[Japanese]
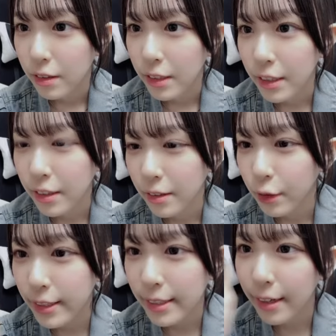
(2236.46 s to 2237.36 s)
うん
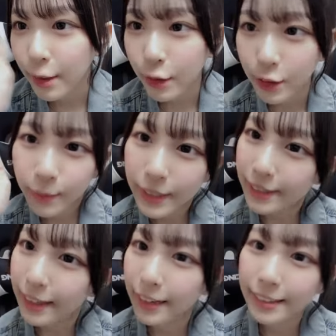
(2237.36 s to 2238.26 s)
こちらこそみ
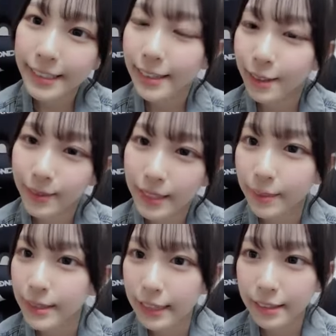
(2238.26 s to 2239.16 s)
んな最後ま
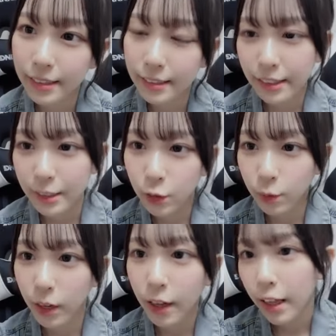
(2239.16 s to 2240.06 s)
で見てくれた
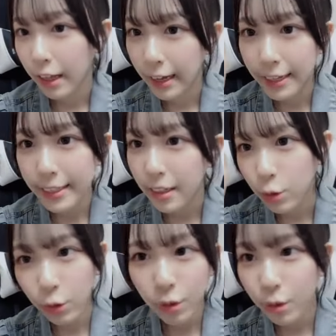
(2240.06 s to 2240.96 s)
人はありが
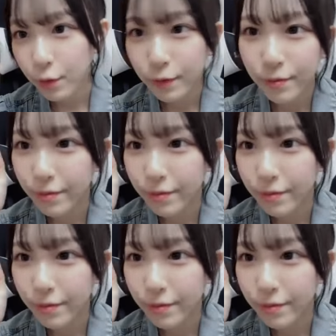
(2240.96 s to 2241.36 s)
とう